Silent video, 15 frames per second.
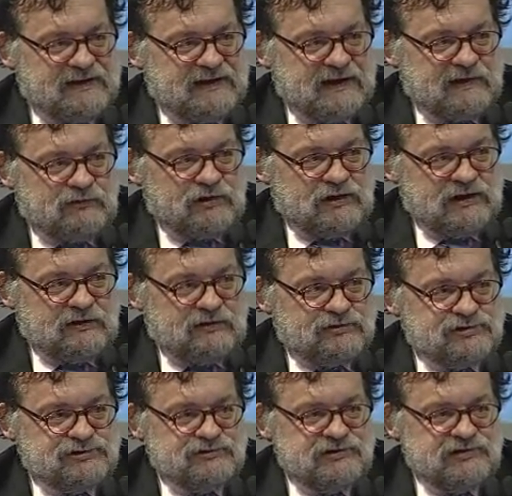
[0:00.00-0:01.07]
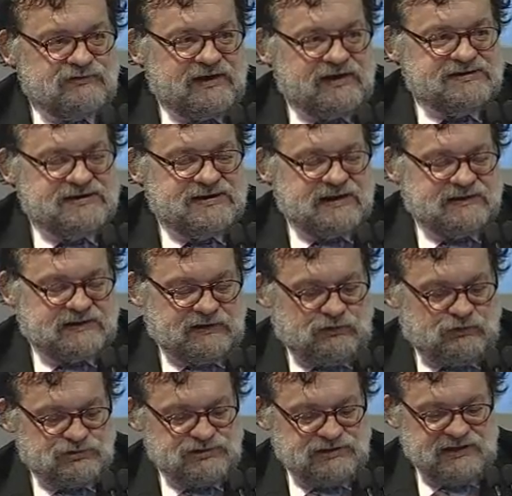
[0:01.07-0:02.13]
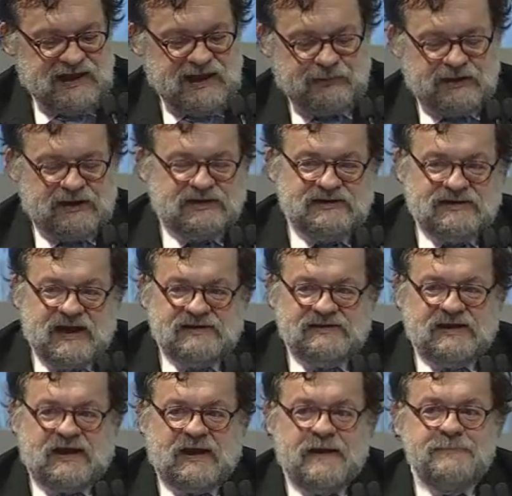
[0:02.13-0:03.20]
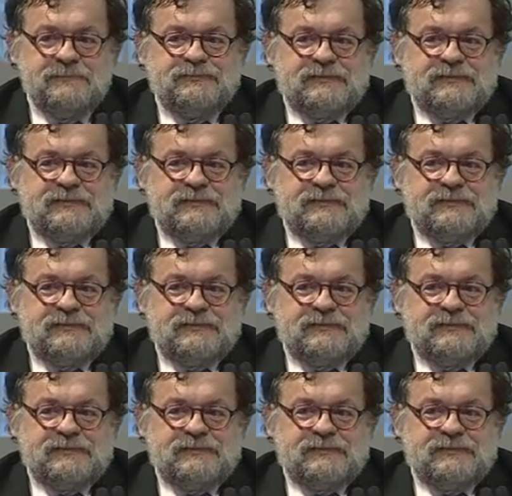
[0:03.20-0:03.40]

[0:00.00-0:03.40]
è chiaro che le cose sono diverse in altri corsi di laurea, la didattica